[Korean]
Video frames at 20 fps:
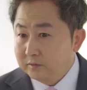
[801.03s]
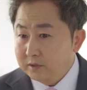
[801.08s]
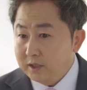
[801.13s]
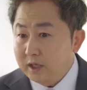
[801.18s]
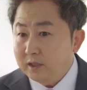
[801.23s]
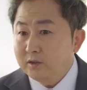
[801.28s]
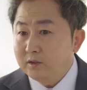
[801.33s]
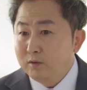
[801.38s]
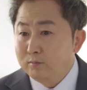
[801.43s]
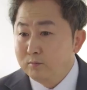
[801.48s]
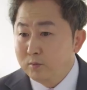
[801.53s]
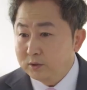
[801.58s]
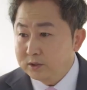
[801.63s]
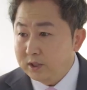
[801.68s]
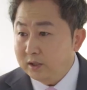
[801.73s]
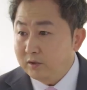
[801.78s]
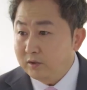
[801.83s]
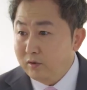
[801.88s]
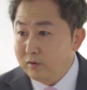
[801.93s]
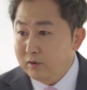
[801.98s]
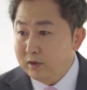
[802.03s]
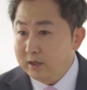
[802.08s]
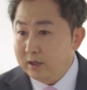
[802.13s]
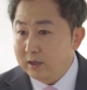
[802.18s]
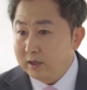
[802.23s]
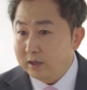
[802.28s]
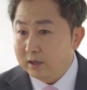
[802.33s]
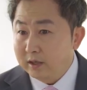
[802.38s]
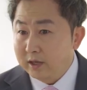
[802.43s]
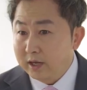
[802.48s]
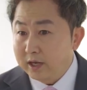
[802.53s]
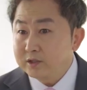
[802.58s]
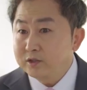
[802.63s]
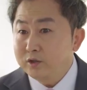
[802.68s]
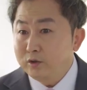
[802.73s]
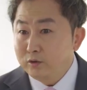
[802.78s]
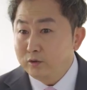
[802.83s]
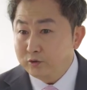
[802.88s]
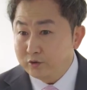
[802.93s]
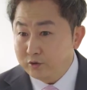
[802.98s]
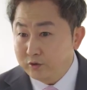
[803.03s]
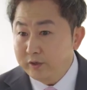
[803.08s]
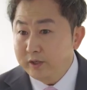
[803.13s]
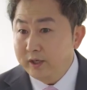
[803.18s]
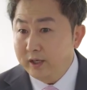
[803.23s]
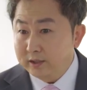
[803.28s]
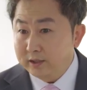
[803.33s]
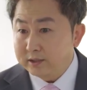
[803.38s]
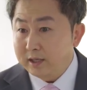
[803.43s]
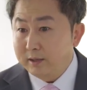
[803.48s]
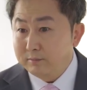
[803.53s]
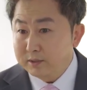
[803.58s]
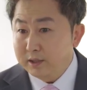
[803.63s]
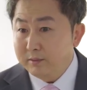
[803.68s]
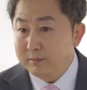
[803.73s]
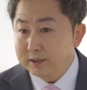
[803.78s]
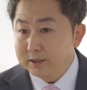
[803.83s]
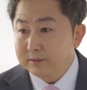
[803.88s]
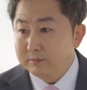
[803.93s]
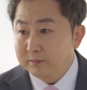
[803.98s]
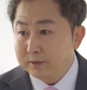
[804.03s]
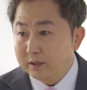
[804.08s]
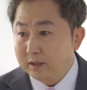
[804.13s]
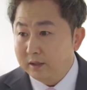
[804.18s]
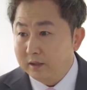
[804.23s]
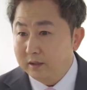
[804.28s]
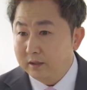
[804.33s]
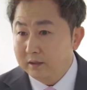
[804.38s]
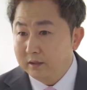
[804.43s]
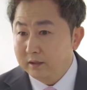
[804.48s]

찾던 못 찾던 간에 액션을 취해야 잠잠해집니다.